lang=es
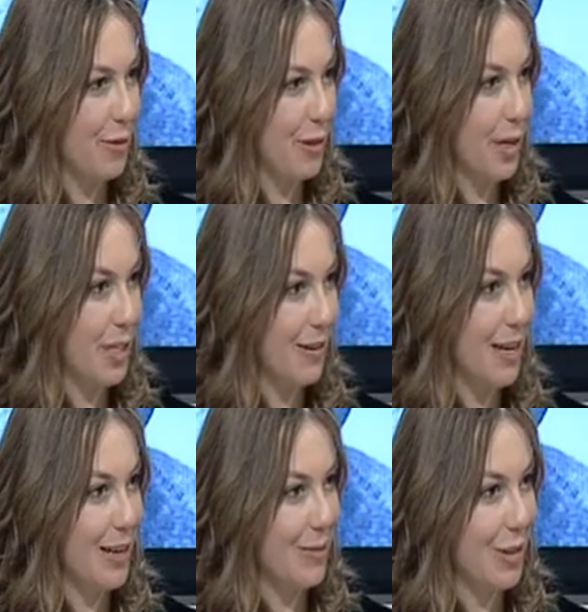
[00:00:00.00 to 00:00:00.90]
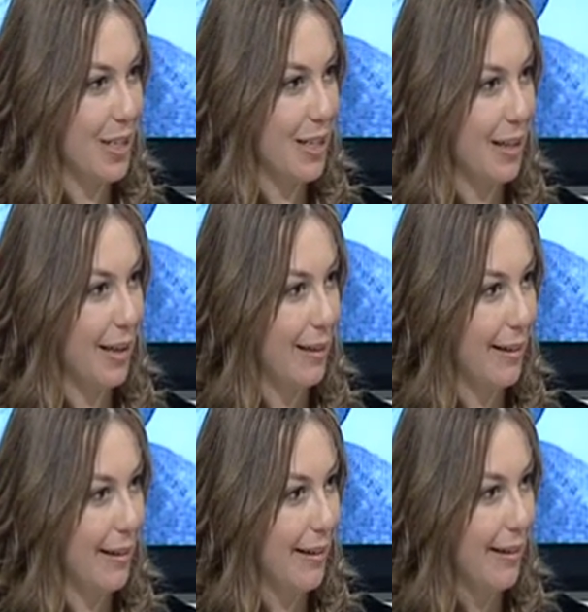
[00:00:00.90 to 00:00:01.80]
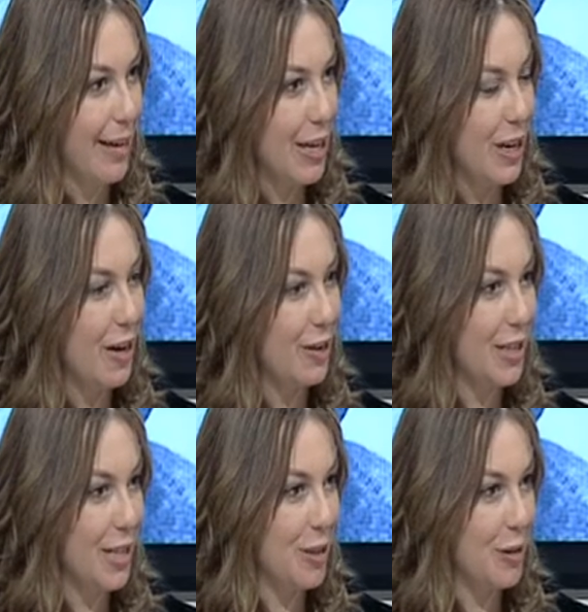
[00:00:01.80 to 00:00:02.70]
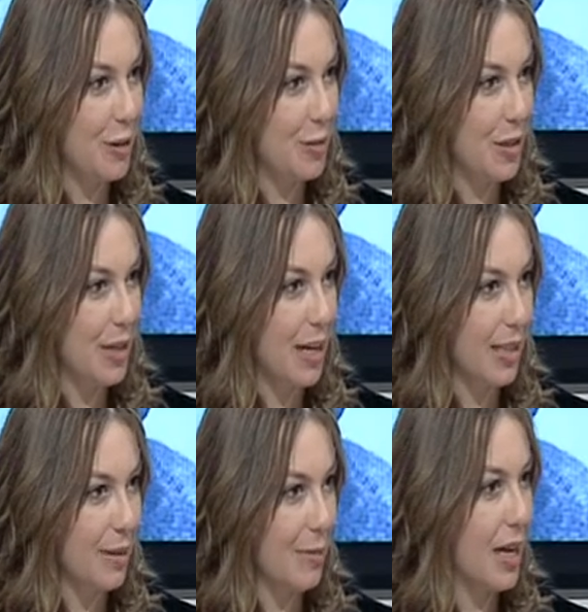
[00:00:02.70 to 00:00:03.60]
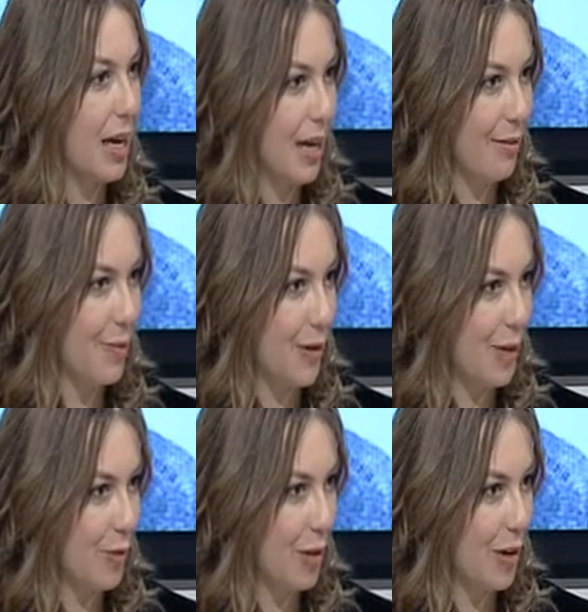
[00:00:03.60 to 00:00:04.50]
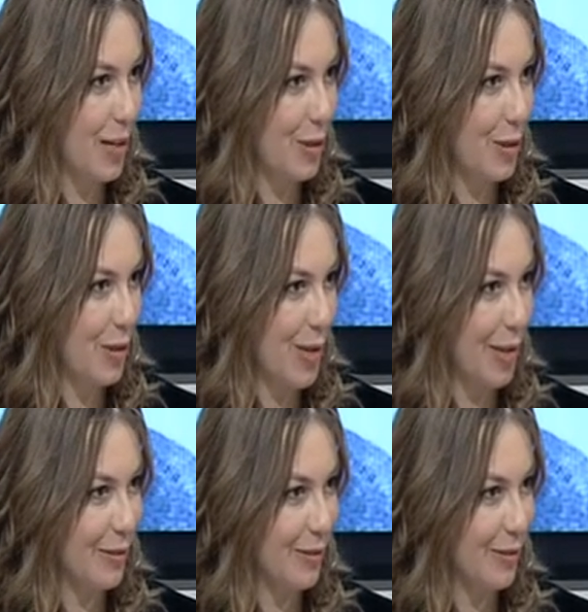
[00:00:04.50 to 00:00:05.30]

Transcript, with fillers: Hace unos días hablábamos de Henrietta y ahora nos traes otro personaje también clave para el mundo de la astronomía.